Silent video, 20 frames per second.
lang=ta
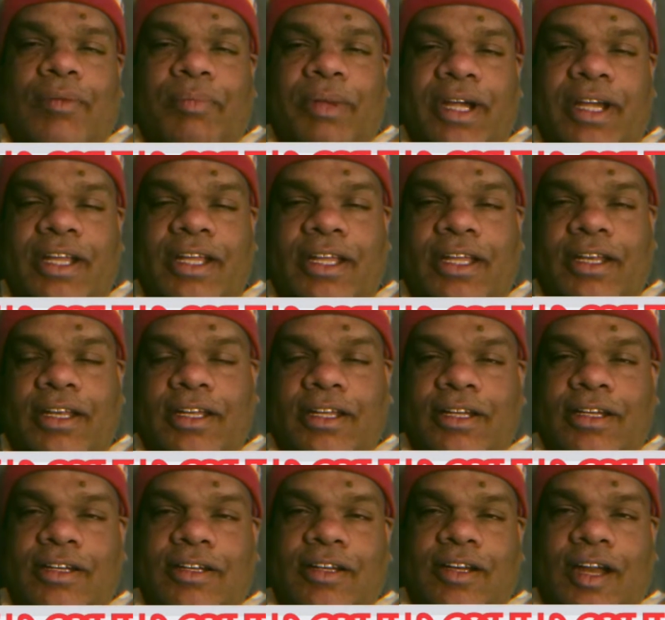பெண்ணுக்கு
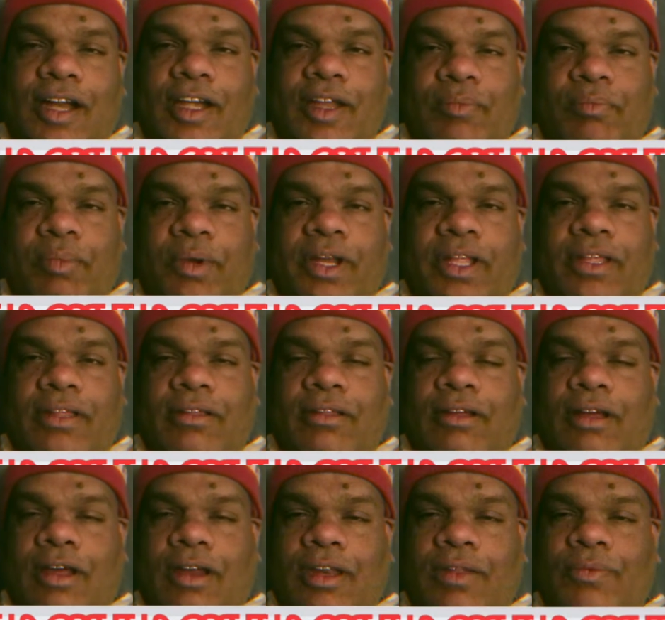இருக்கின்ற அடிப்படை
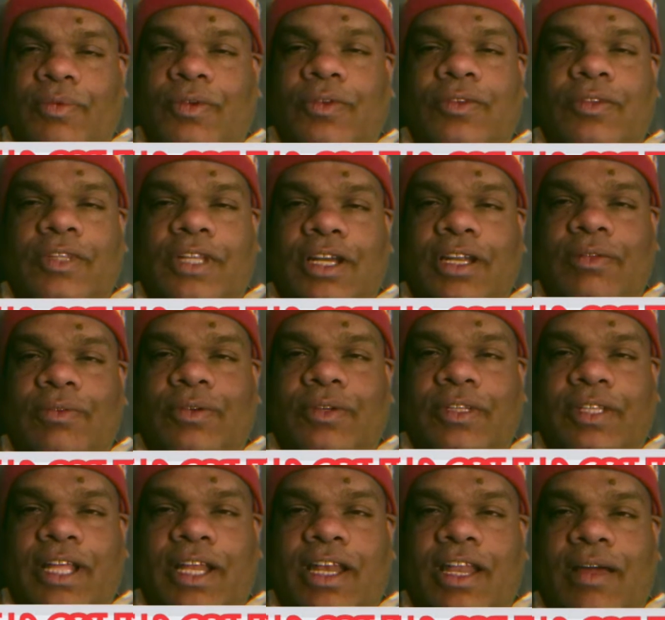அறிவு தெளிவு
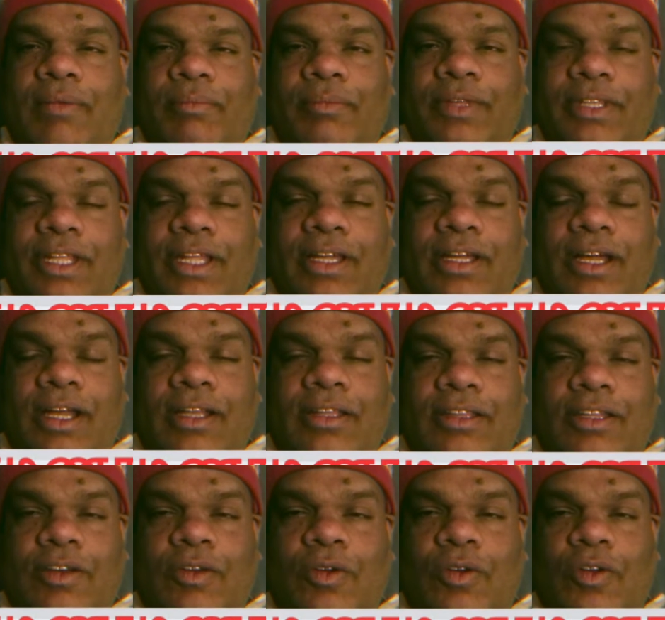இதெல்லாம் இதை
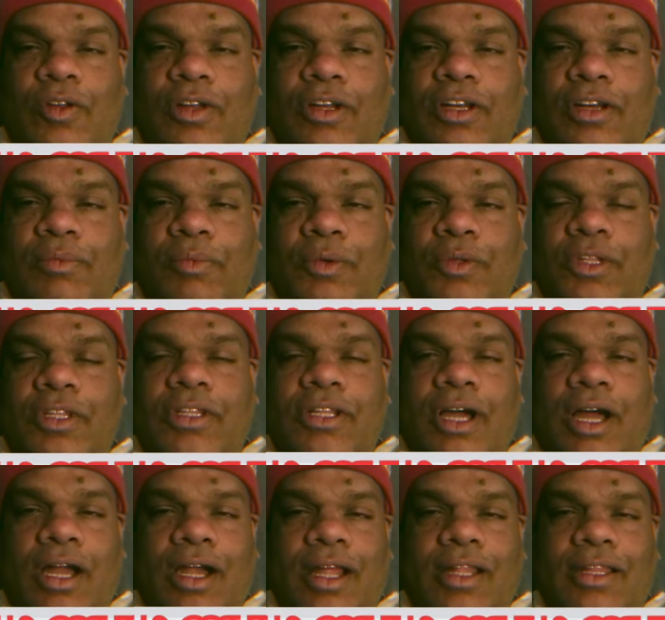கருத்தில் கொள்ளுகின்ற போது இது
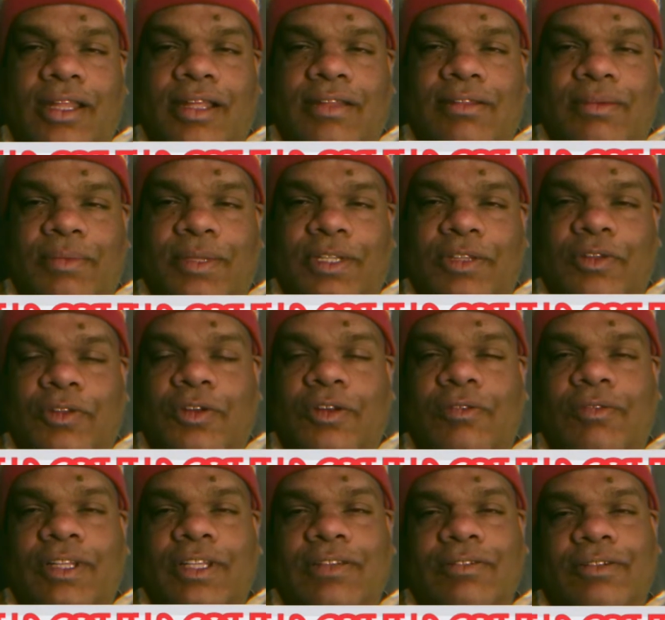ஆணாதிக்க
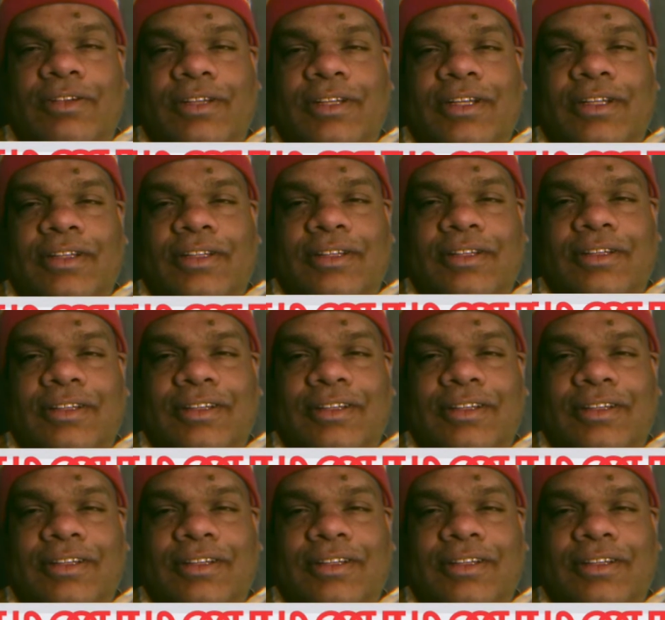சமூகத்துக்குள் வந்து விடுகிறது